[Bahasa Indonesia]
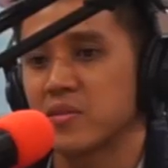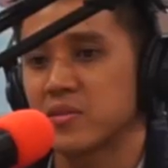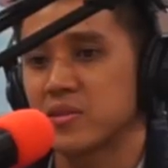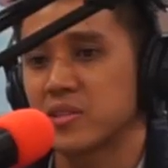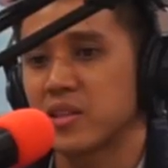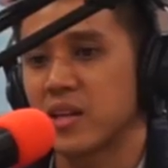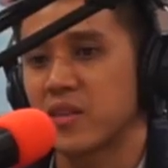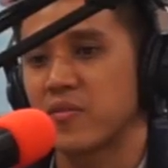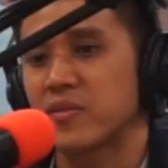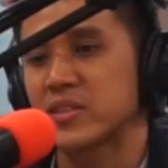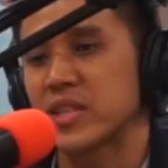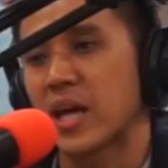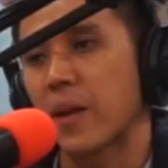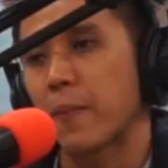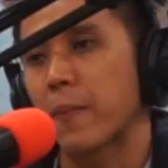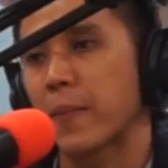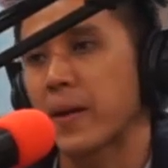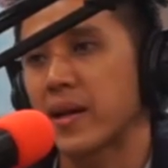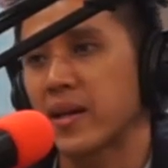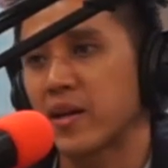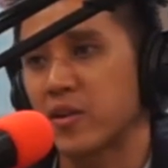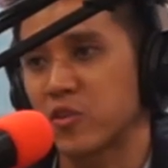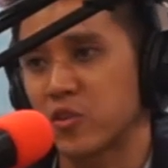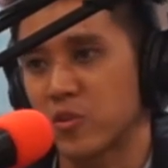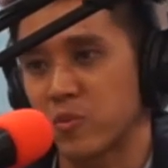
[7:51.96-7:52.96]
service apa
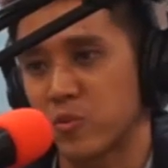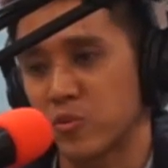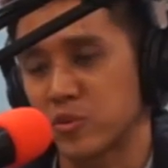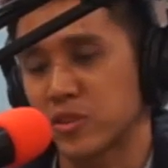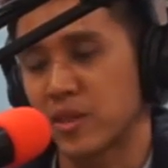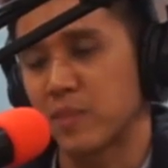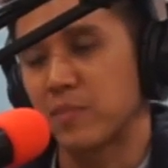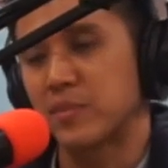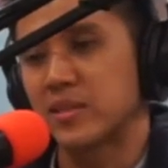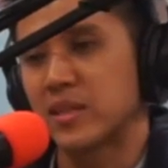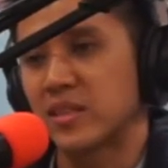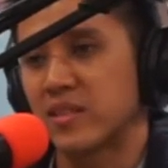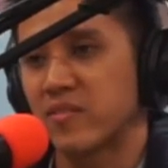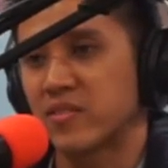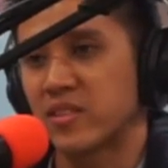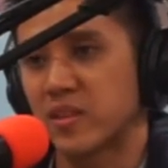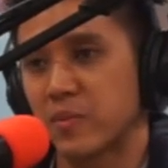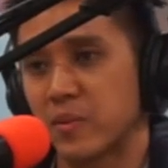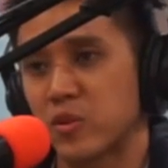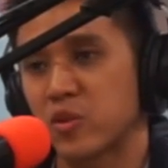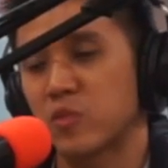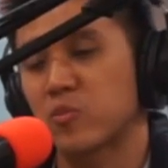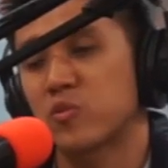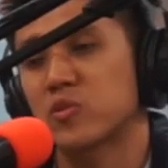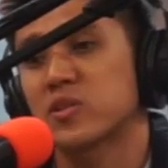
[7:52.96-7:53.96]
yang untuk perusahaan besar, service apa
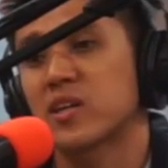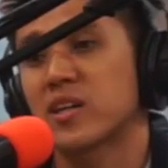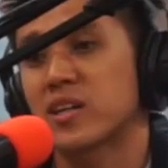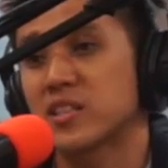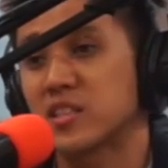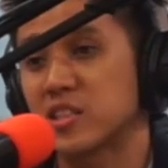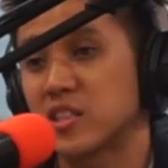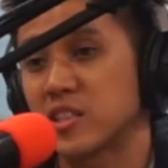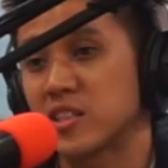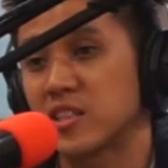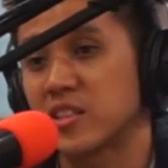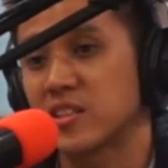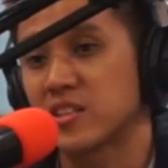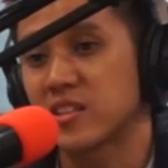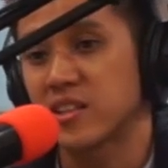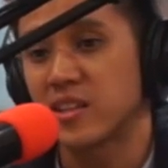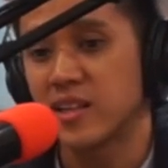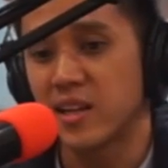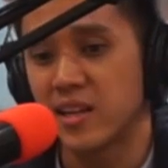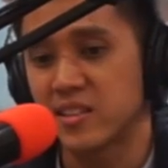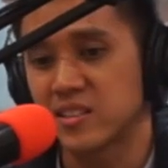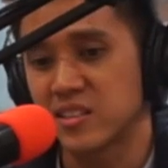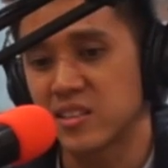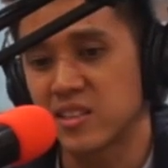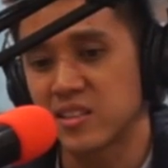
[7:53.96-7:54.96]
untuk perusahaan kecil. Jadi okay.
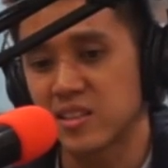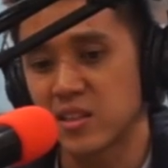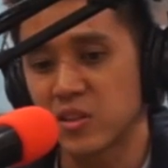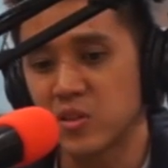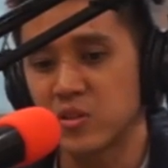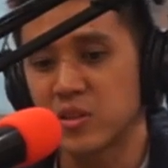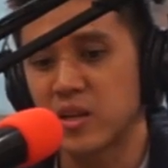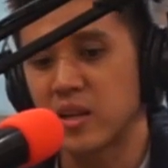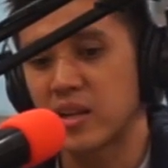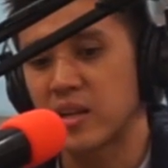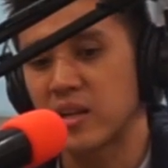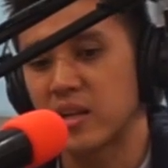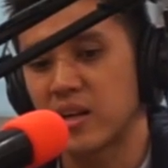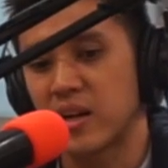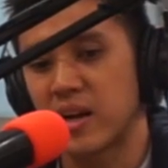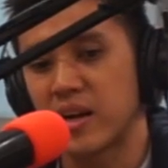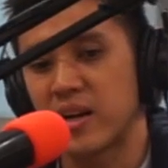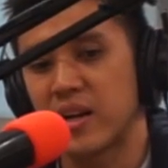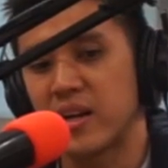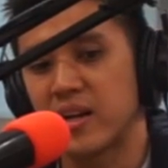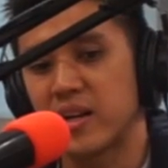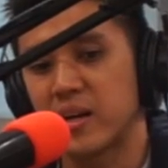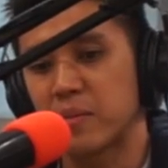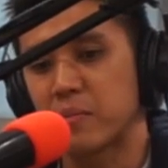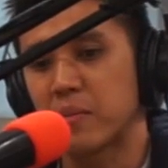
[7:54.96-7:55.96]
dari sisi kita tuh dari
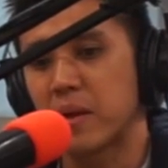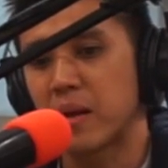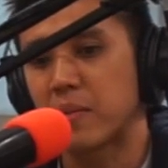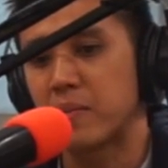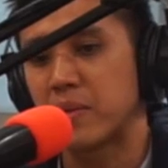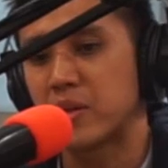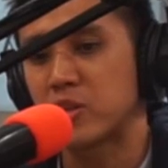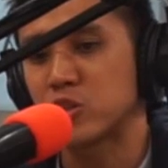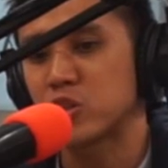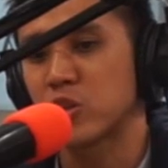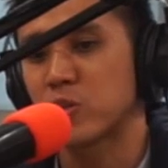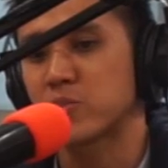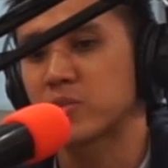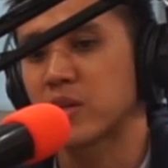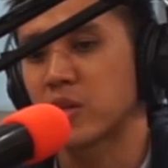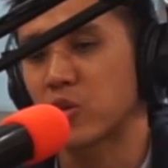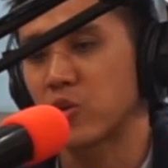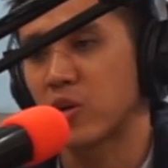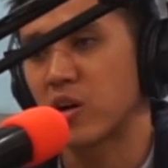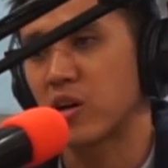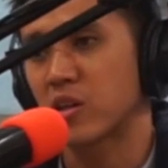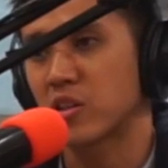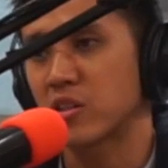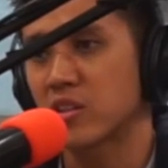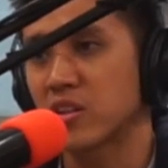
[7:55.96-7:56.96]
ada yang barbershop satu
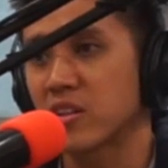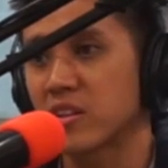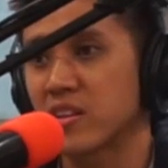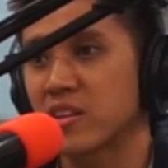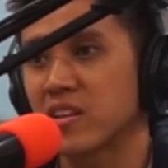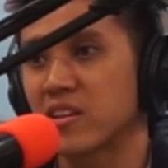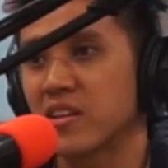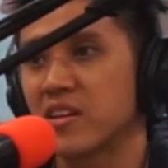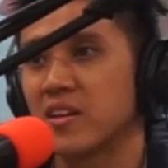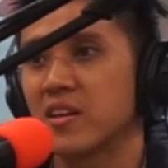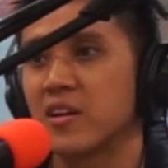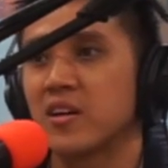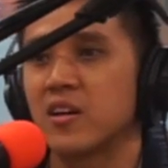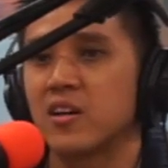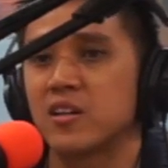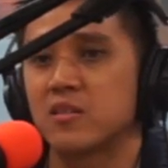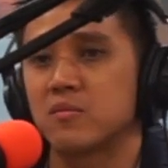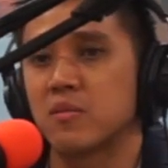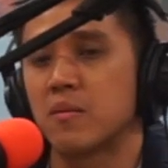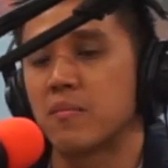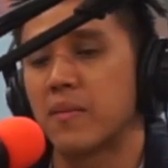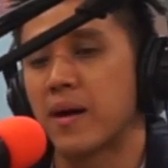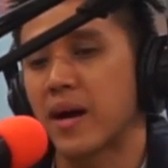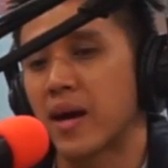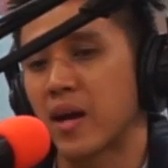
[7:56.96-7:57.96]
outlet,
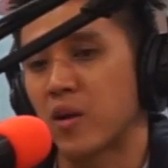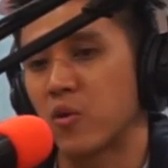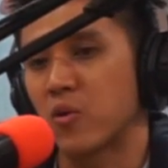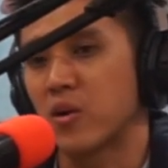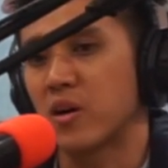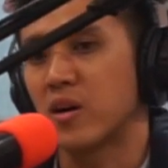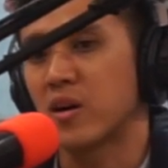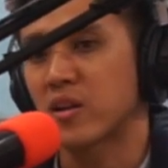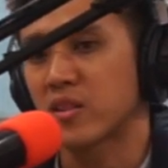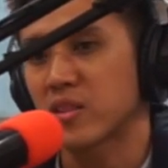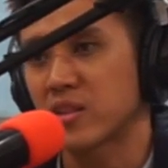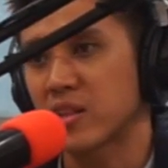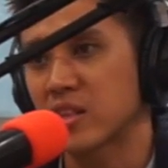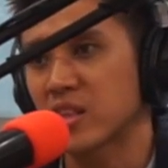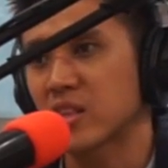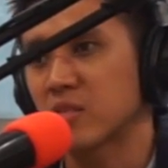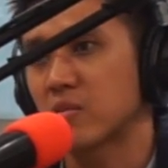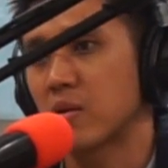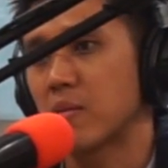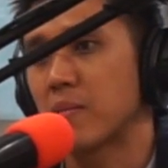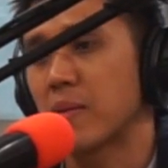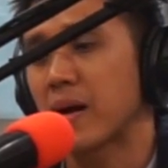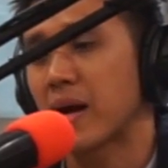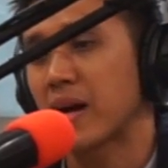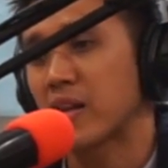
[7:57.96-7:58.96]
rumah makan dua outlet,
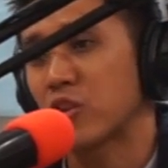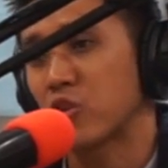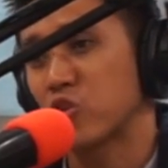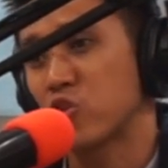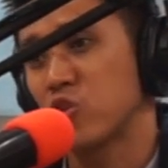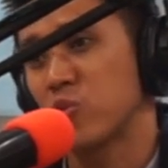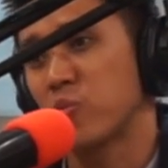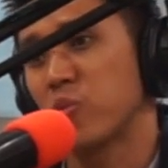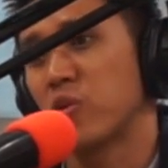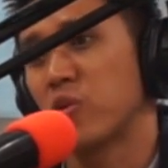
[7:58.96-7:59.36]
rumah makan 70